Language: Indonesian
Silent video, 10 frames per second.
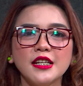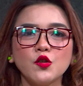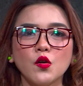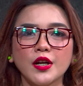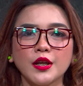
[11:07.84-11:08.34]

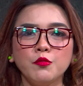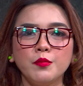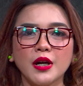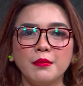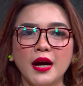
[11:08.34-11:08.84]
dari seorang
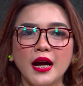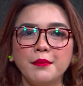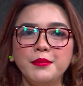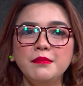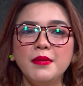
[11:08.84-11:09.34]
ibu
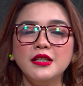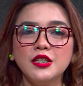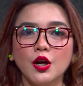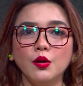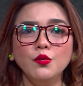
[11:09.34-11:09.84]
bernama
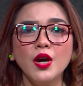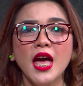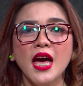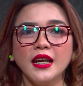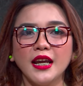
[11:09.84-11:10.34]
Habibah
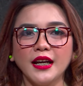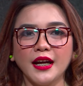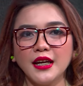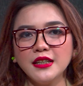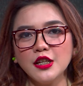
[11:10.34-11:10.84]
Jau
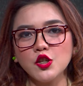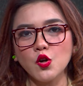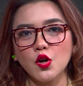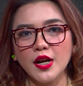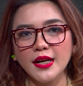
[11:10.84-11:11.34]
dan
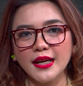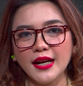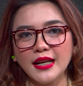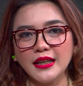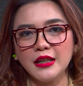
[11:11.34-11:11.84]
ayahnya
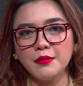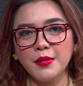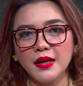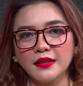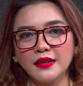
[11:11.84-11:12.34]
seorang
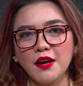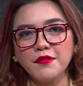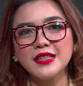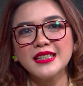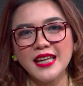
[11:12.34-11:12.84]
kerani
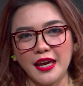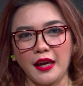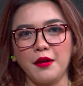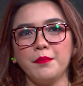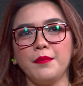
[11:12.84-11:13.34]

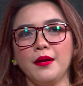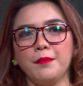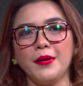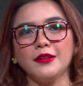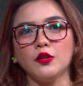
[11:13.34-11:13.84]
Batavse eh,
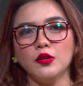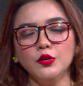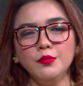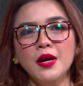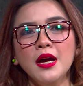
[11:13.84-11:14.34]

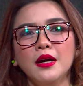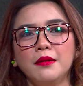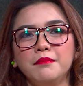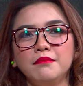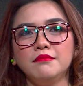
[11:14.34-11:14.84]
Petrolum
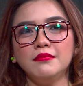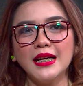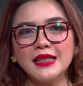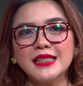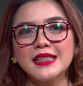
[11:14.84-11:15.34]

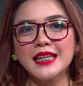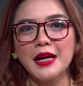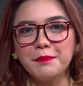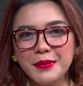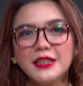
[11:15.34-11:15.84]

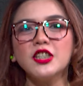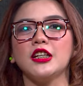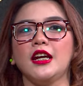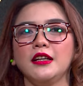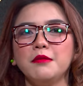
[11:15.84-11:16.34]
Maatskapij
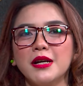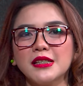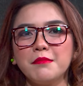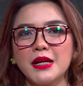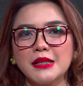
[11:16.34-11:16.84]
ya,
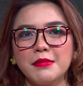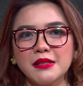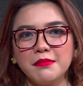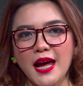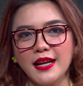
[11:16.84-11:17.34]
ini bahasa
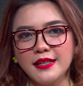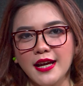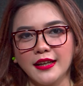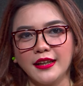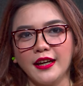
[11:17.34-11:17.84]
bahasa bahasa
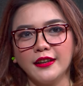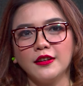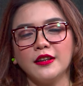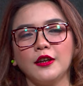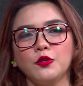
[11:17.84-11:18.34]
Belanda nih
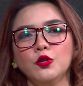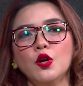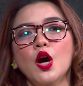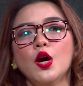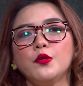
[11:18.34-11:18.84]
ya,
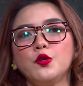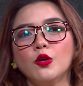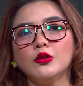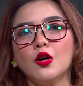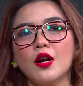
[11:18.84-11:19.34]
yaitu
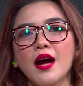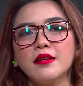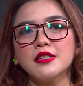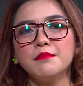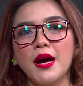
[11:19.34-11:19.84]
Dr.
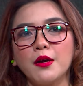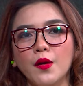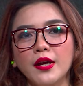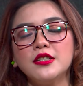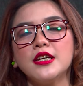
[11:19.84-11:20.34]
Hans
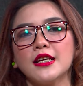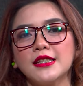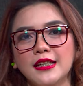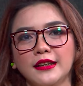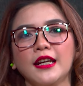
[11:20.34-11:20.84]
Bagoe
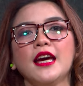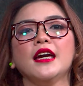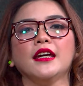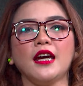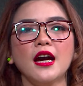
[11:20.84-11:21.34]
Jasin
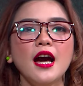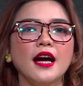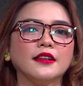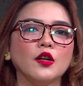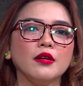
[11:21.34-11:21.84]

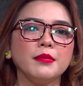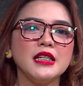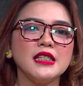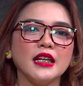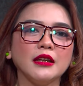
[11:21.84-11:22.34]
ya atau
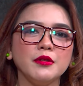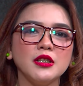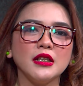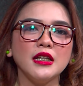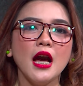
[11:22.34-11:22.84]
lebih
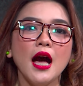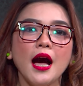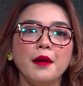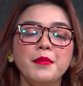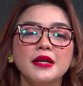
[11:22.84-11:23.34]
disingkat menjadi
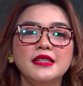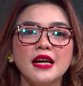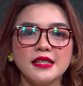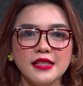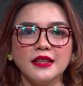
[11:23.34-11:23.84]
HB
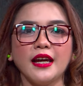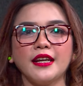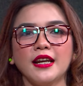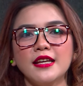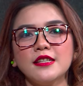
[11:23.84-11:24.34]

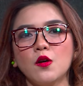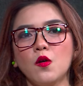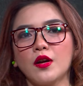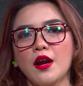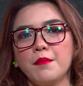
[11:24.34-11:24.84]
Jasin adalah
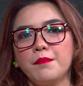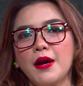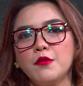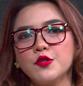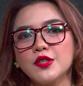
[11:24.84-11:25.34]
seorang
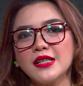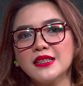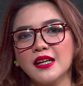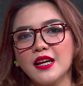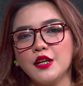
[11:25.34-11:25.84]
paus
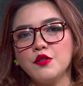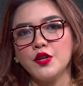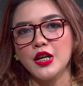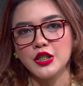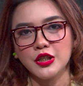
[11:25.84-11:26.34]
sastra
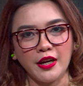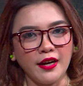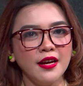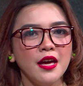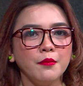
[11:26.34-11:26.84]

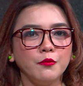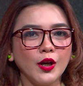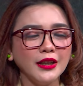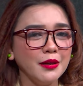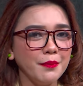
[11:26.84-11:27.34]
Indonesia.
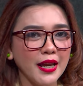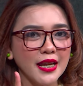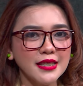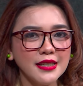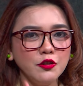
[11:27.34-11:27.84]
Bukan
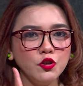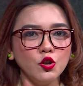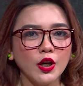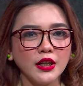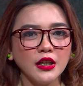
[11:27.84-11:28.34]
tanpa
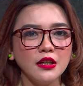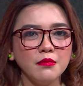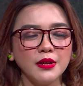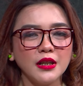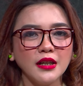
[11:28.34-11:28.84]
alasan julukan
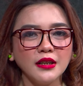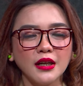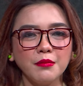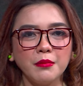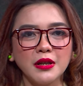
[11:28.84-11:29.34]
ini
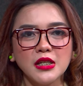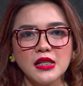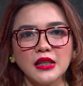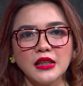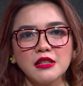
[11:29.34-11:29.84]
diberikan karena
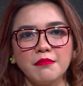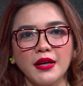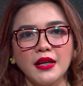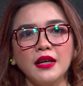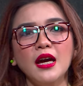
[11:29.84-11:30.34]
memang jasanya
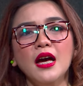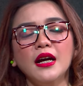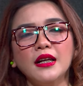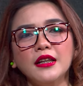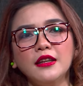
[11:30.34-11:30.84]
sebagai
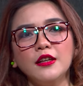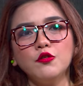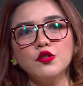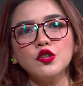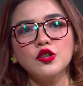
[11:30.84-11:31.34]

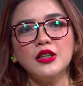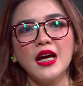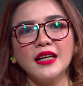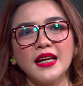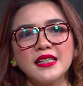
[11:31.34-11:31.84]
kritikus
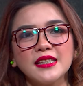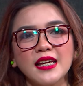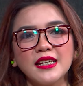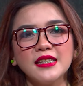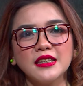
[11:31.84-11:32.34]
dan
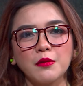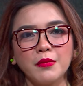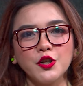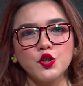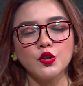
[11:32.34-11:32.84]
esais
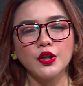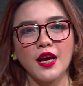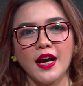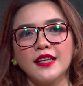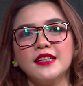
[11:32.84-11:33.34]

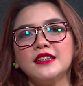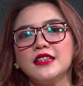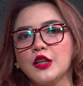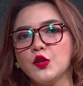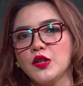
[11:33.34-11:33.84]
termasyur yang
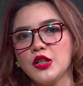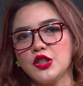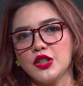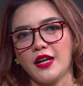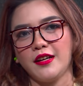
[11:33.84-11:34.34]
ada di
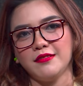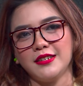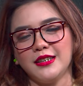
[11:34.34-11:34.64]
Indonesia.